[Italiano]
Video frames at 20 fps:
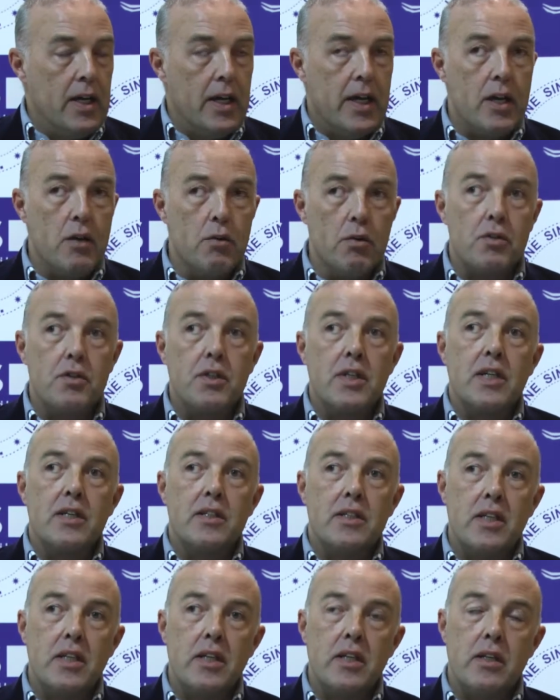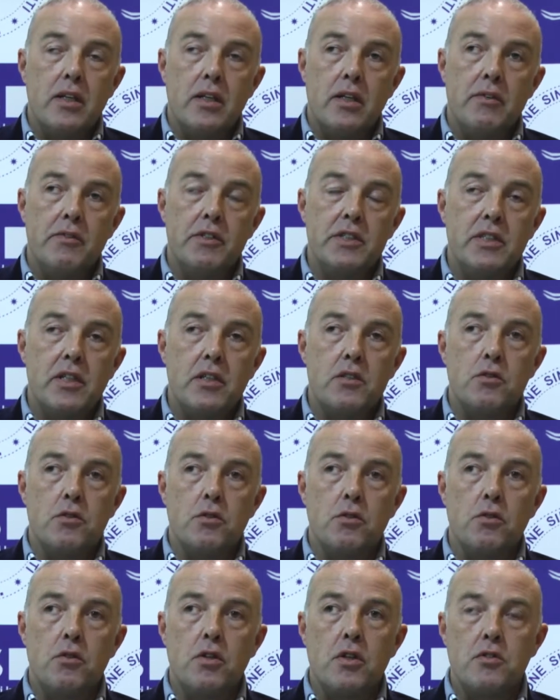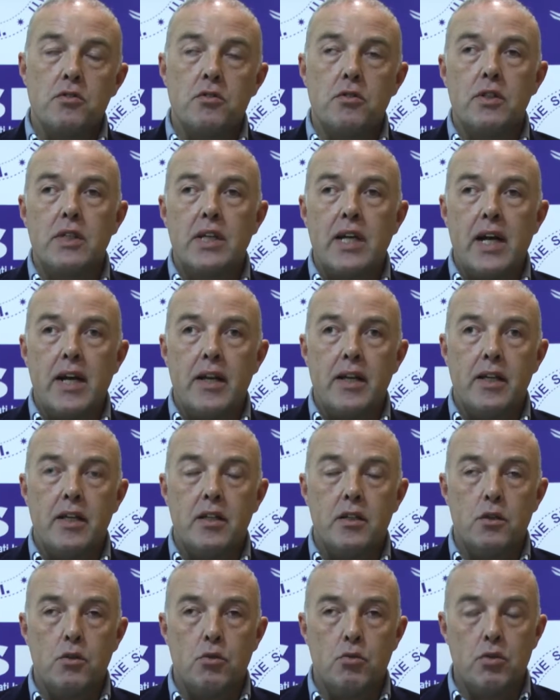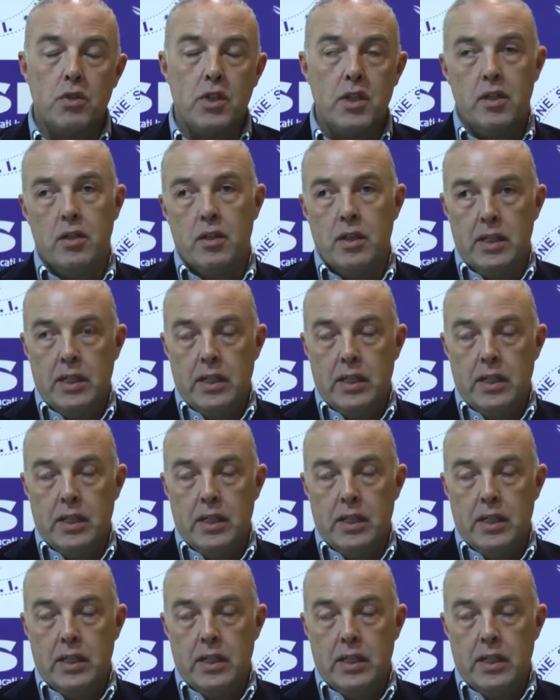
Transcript: e un'ottica di rivisitazione e dotazione organica di cui